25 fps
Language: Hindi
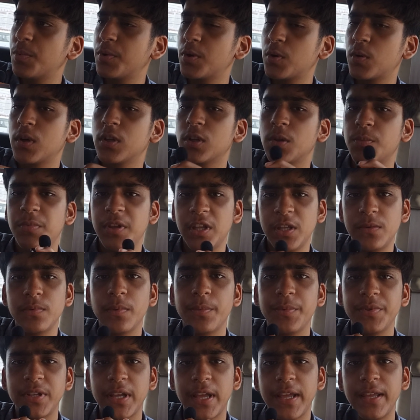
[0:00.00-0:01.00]
और जो
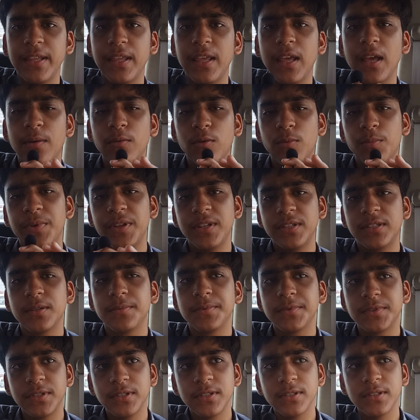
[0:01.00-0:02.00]
मम्मी मम्मी का फ़ोन था वो
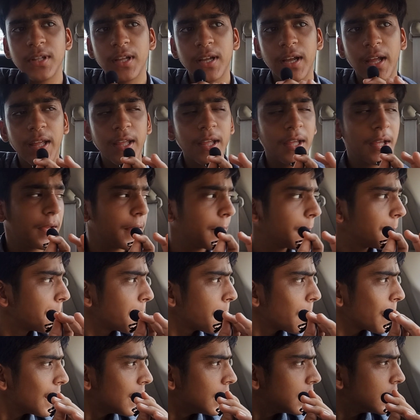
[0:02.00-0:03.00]
अंदर था तो मैं देखूँगा
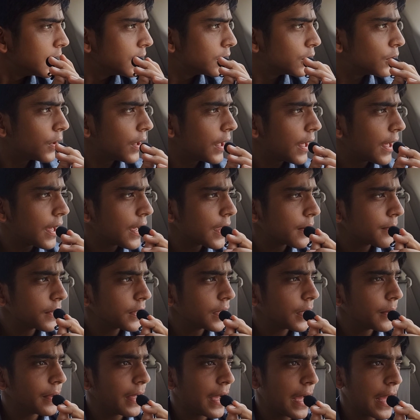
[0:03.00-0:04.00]
यहाँ ओवरले में एक
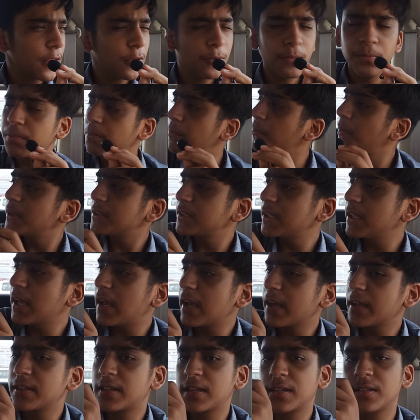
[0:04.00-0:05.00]
क्लिप लगा दूँगा
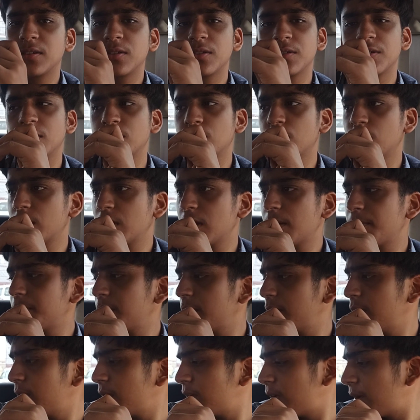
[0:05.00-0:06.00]
बाकी तो यार अच्छा